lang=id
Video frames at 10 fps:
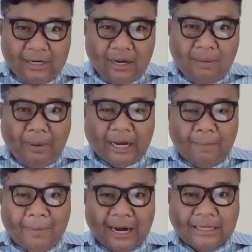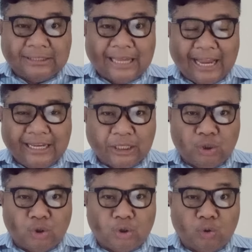bagaimana saya
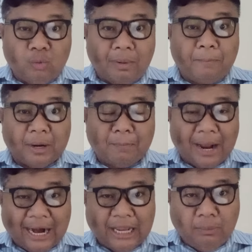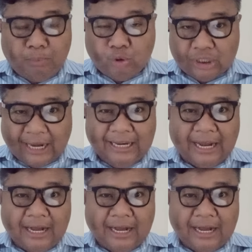justru memperparah ibu saya